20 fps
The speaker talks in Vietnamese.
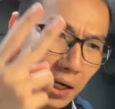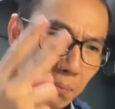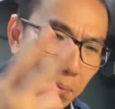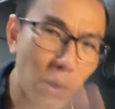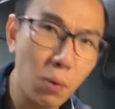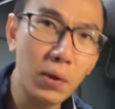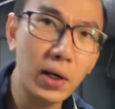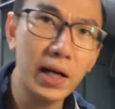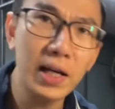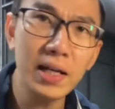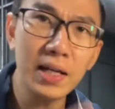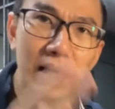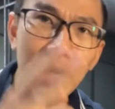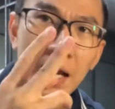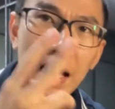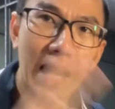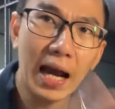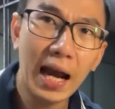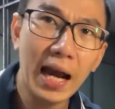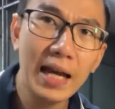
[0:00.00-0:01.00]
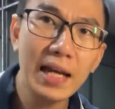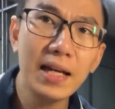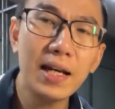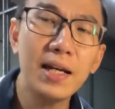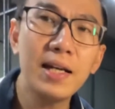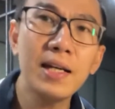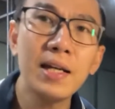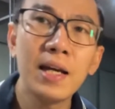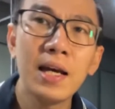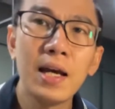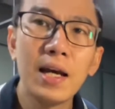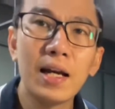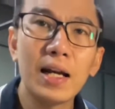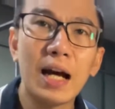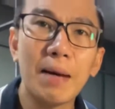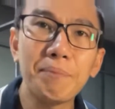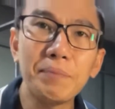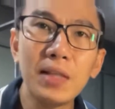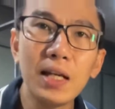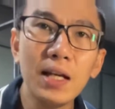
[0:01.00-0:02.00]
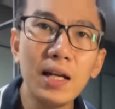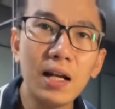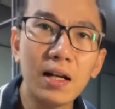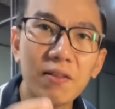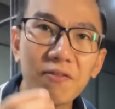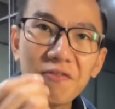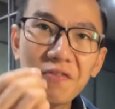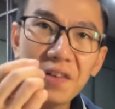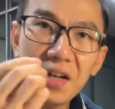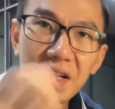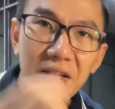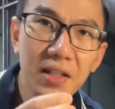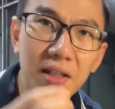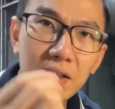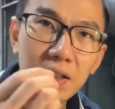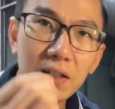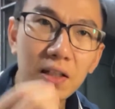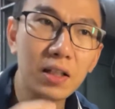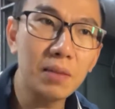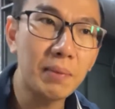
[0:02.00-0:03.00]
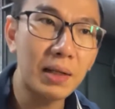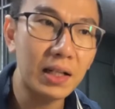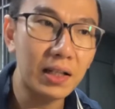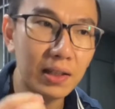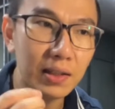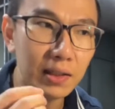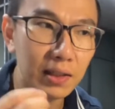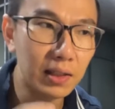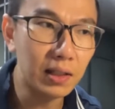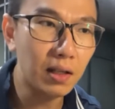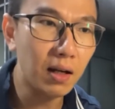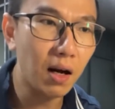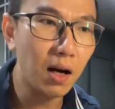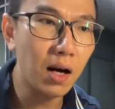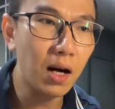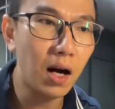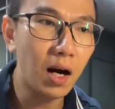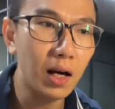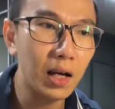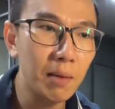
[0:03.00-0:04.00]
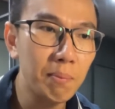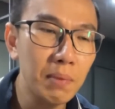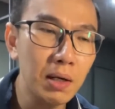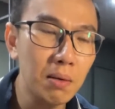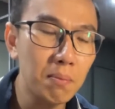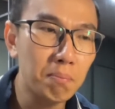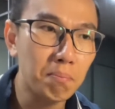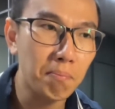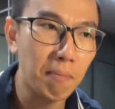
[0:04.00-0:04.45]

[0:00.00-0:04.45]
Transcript: một ký 2 ký thậm chí là với những người mà thừa cân ở cái mức